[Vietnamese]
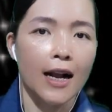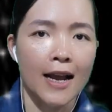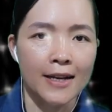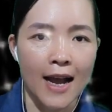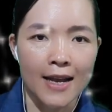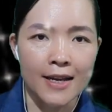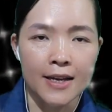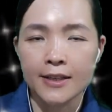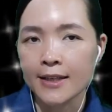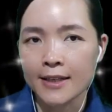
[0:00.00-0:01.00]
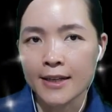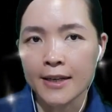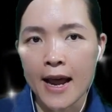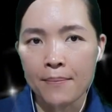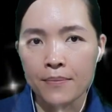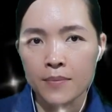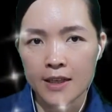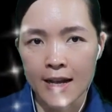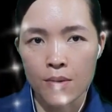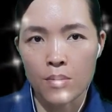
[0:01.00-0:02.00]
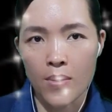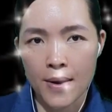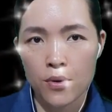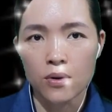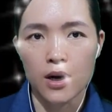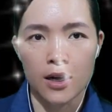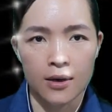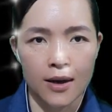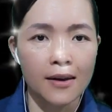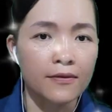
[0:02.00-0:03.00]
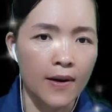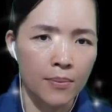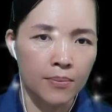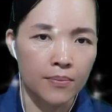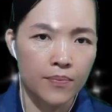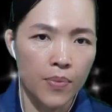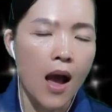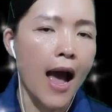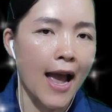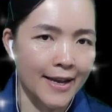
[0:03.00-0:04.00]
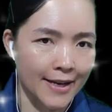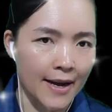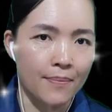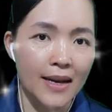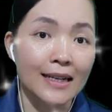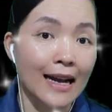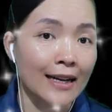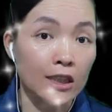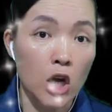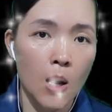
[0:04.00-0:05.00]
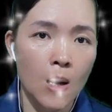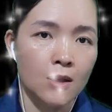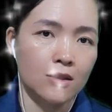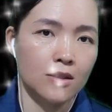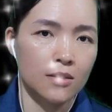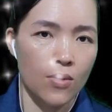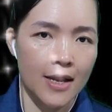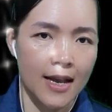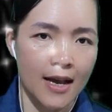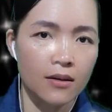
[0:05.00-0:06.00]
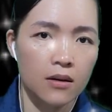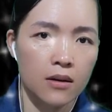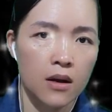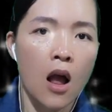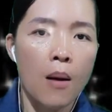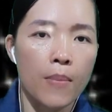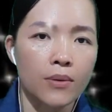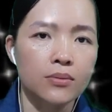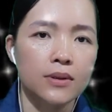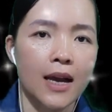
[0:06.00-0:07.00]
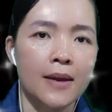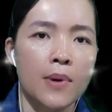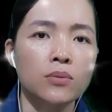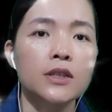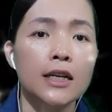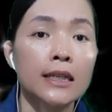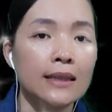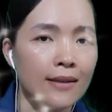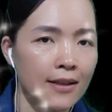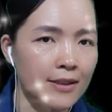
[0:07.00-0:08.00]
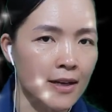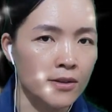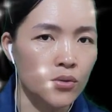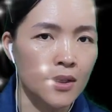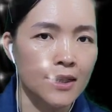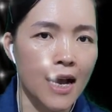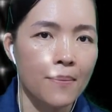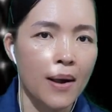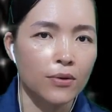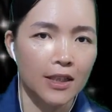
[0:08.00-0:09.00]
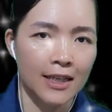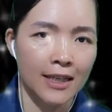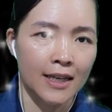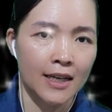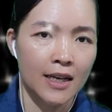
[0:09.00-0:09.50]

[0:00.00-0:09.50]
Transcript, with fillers: Ngày ngày chỉ nằm trèo queo ở góc phòng, hai cặp mắt căng to như quả nhãn. Móng tay móng chân thì dần chuyển sang màu chì.